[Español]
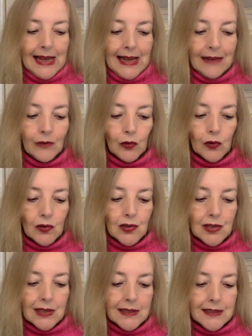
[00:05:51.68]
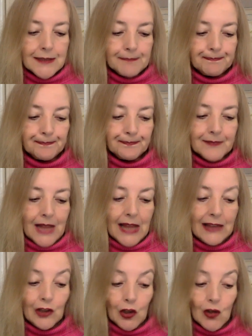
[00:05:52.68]
Entonces,
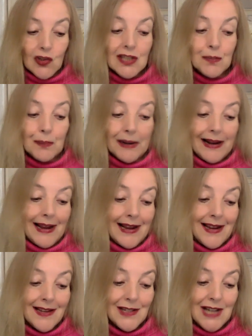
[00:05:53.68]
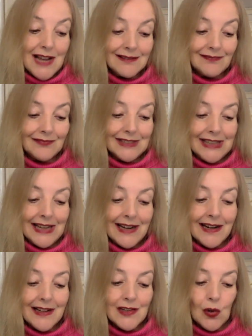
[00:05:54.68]
Dios es para ella y en
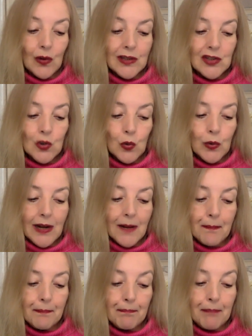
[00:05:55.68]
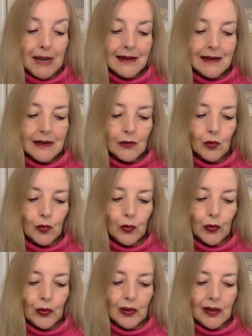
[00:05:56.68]
Cristo descubre la plenitud.
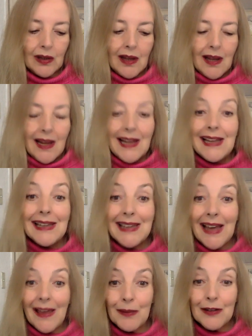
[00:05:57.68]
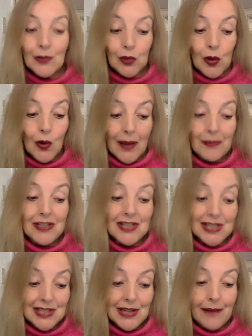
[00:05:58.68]
Y advirtió que a
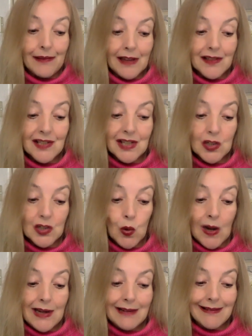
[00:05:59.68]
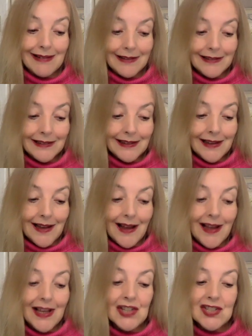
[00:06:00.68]
veces la vida sexual
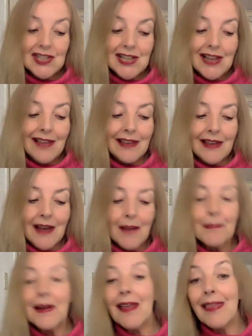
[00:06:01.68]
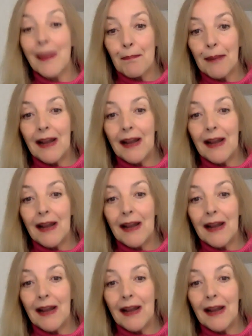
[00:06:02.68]
errática es sed y hambre de